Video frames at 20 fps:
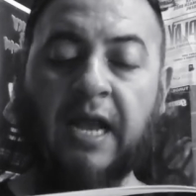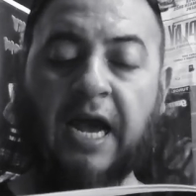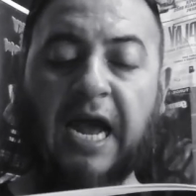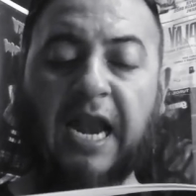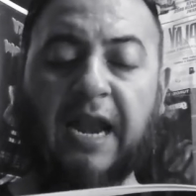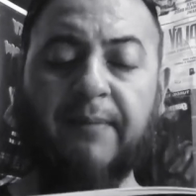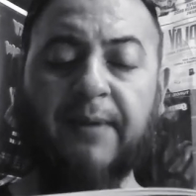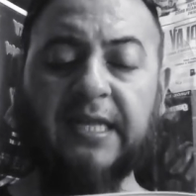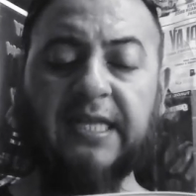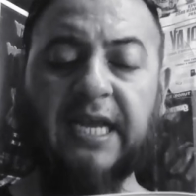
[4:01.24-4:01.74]
a
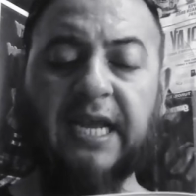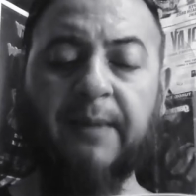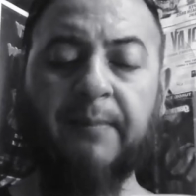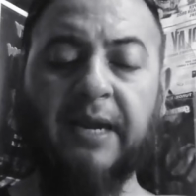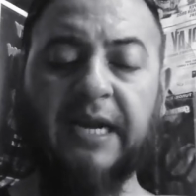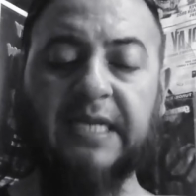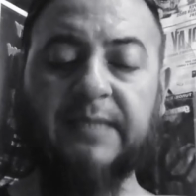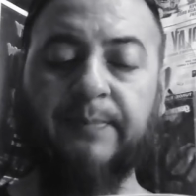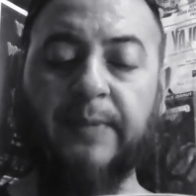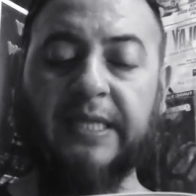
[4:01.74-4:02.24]
la banda que
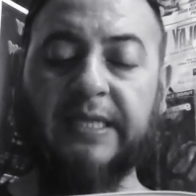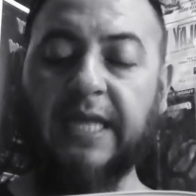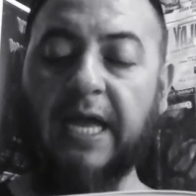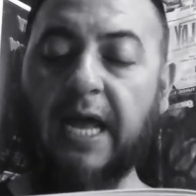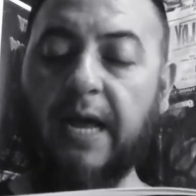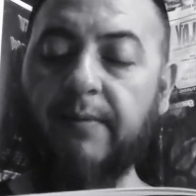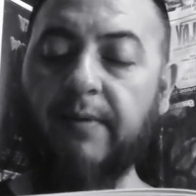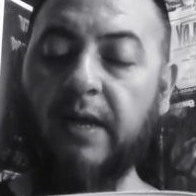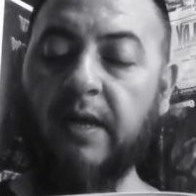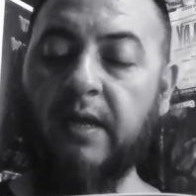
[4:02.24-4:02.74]
me
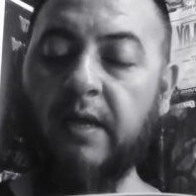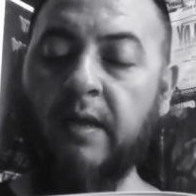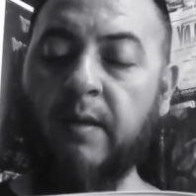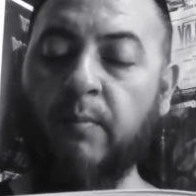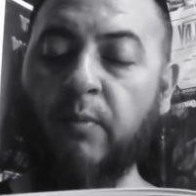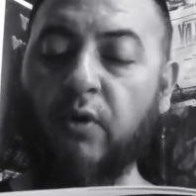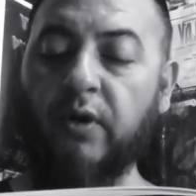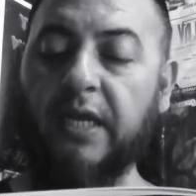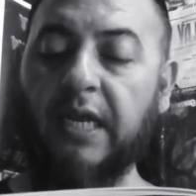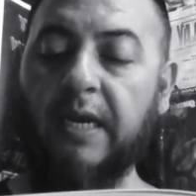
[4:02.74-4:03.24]
respetaba
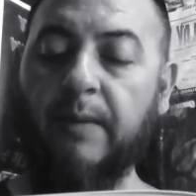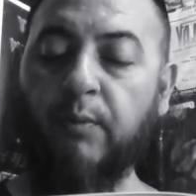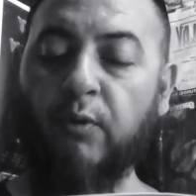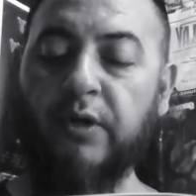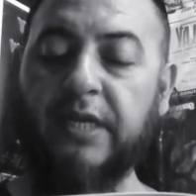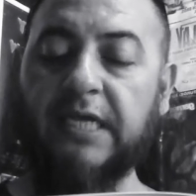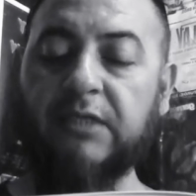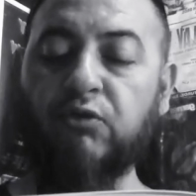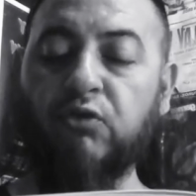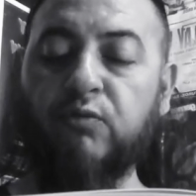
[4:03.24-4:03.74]
porque le
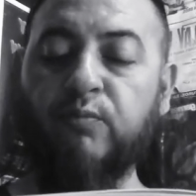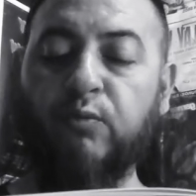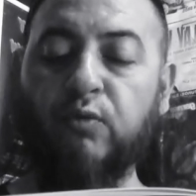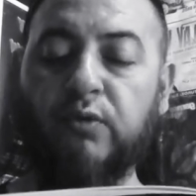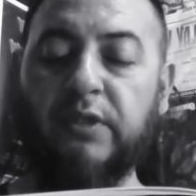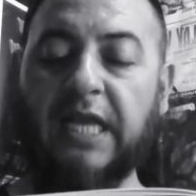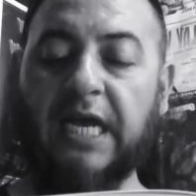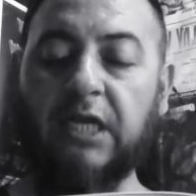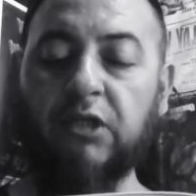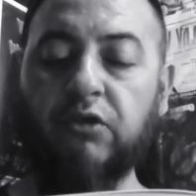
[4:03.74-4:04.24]
ponía sus
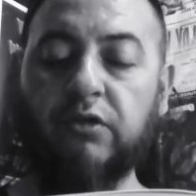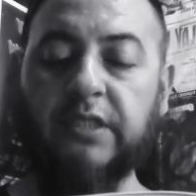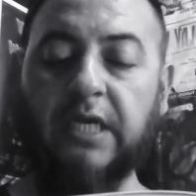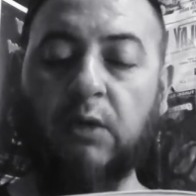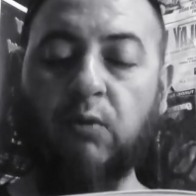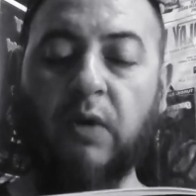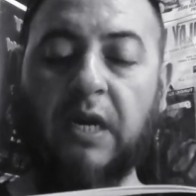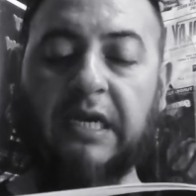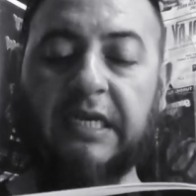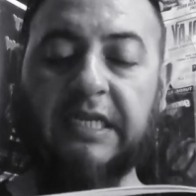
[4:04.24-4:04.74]
putazos
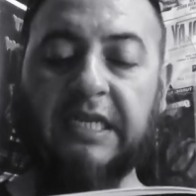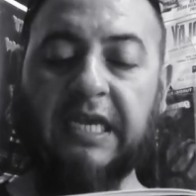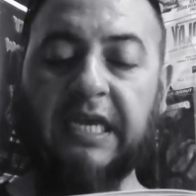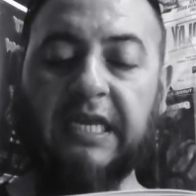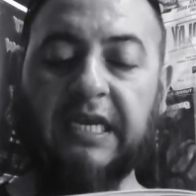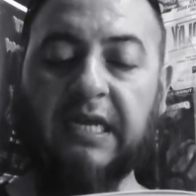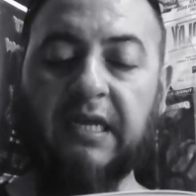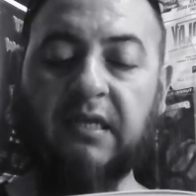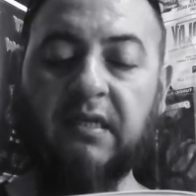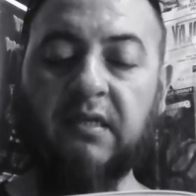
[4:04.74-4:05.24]
a
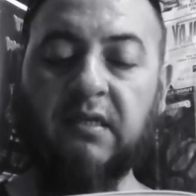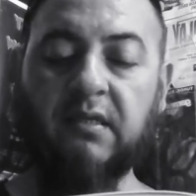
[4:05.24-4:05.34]
cualquiera,